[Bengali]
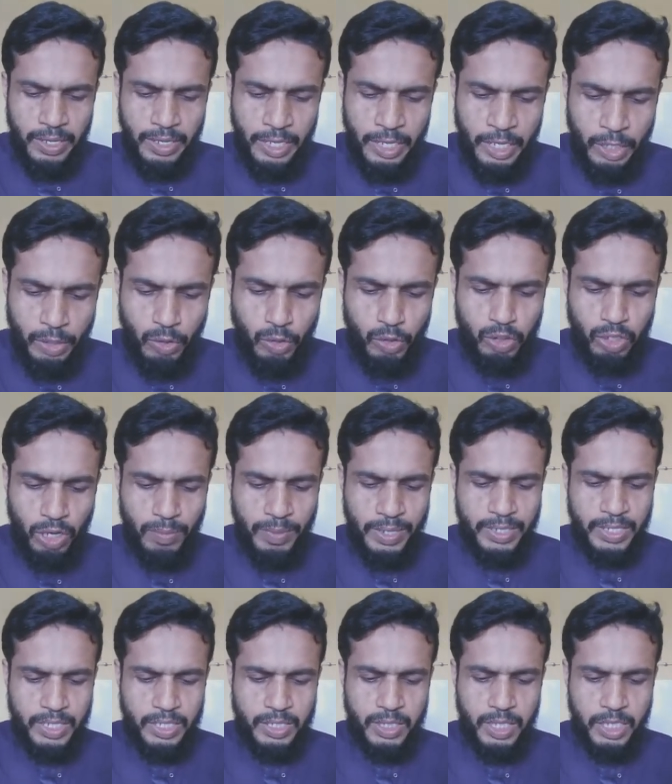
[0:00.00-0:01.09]
হিন্দু
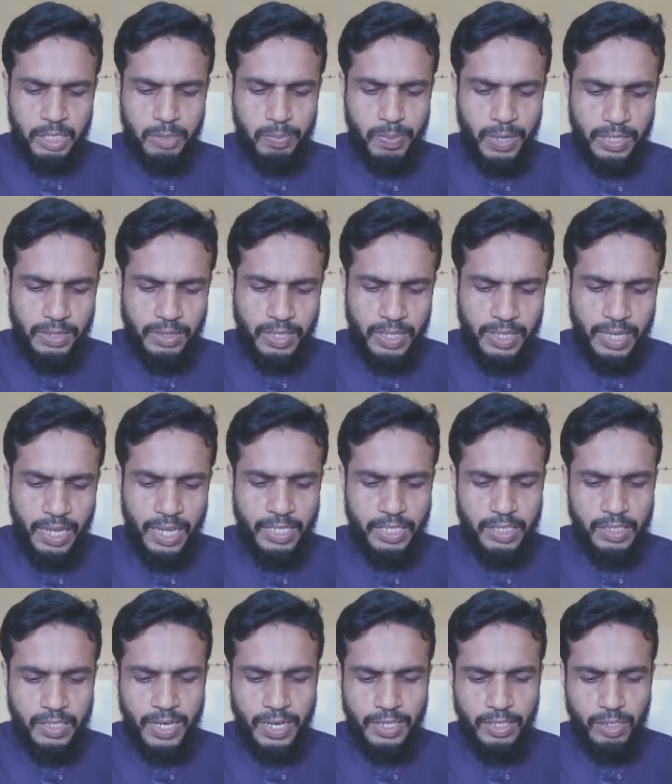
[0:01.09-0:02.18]
সমাজের শেষ প্রান্তে এই
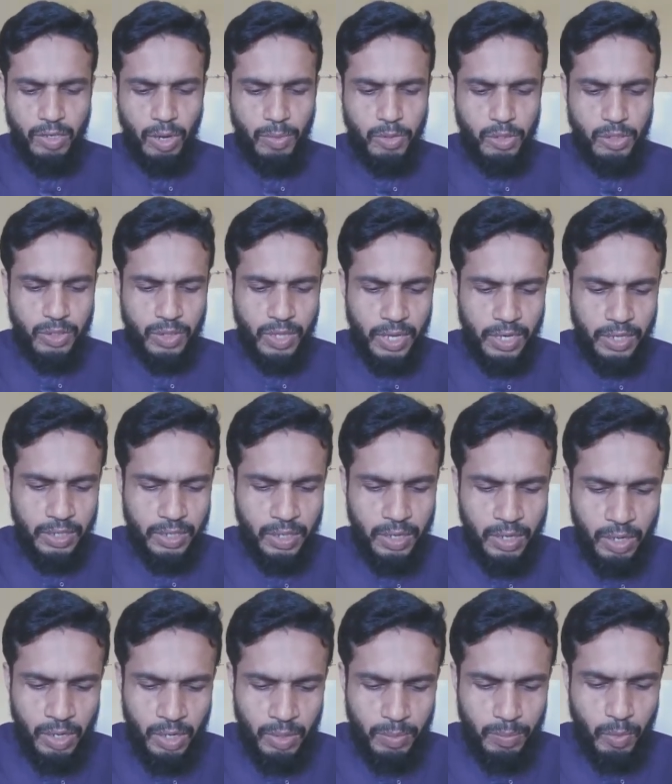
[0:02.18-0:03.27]
শ্রেণীর অবস্থান
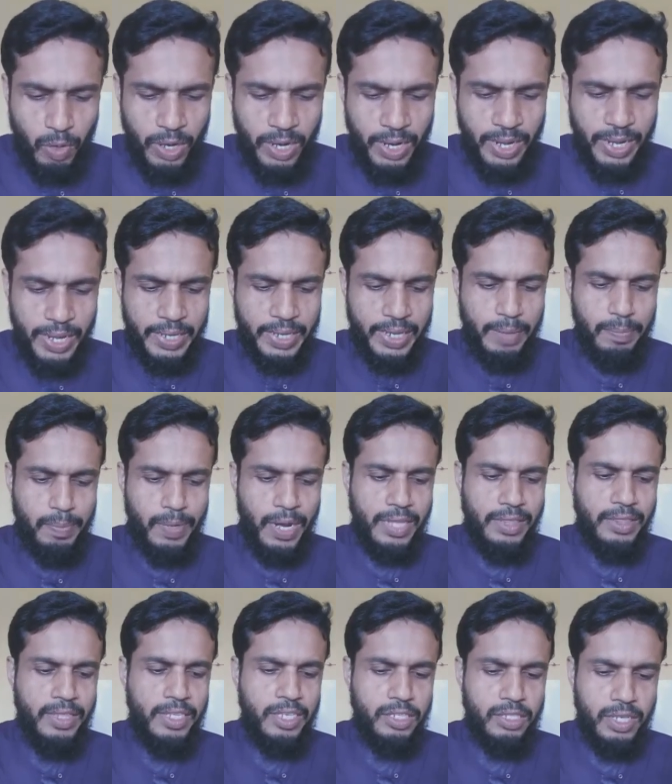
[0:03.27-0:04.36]
বলে একে
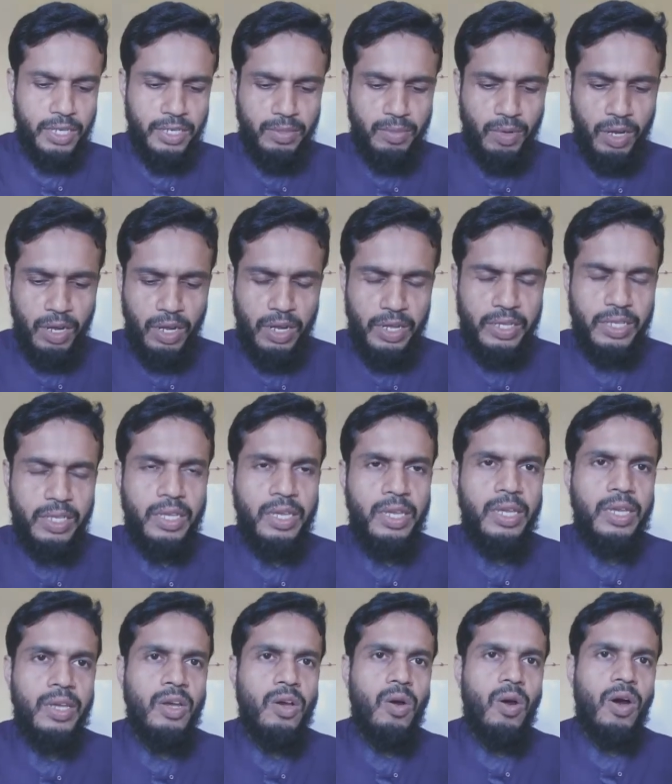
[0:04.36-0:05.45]
প্রান্তিক শ্রেণী বলা হয়
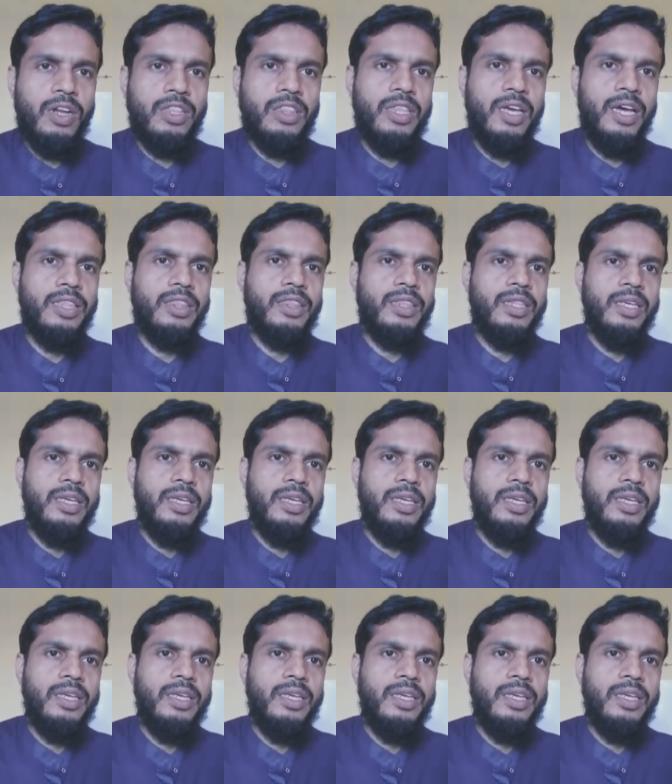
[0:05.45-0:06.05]
অর্থাৎ